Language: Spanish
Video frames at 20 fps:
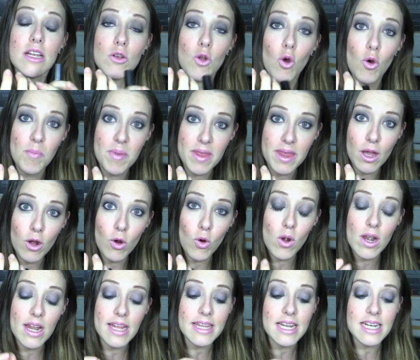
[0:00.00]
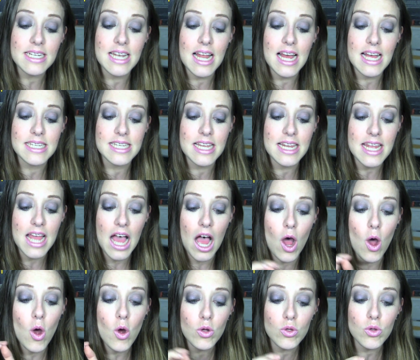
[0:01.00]
luego empiezan con letras, la A
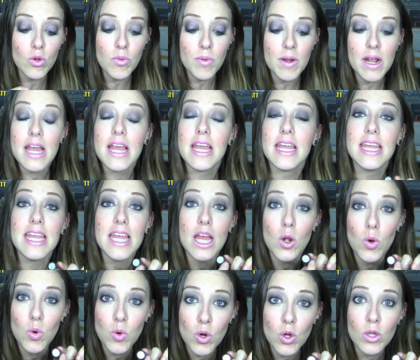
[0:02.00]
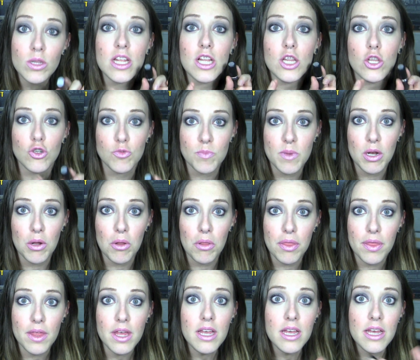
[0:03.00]
sería octubre y el 1 del
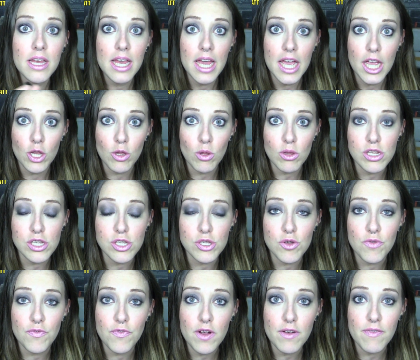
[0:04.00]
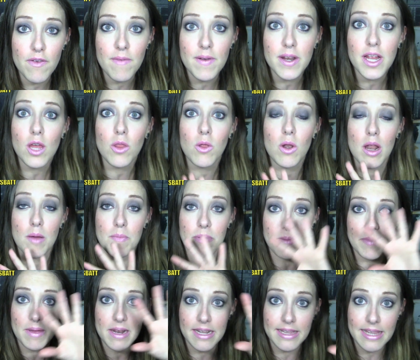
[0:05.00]
2011. Entonces esto fue fabricado en la
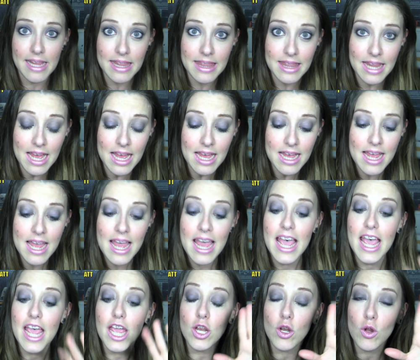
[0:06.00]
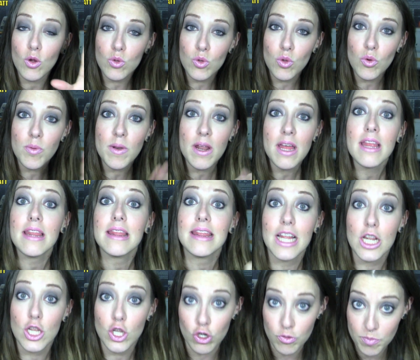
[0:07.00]
primera tanda en octubre
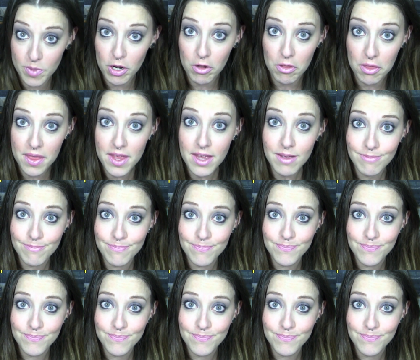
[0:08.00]
del 2011.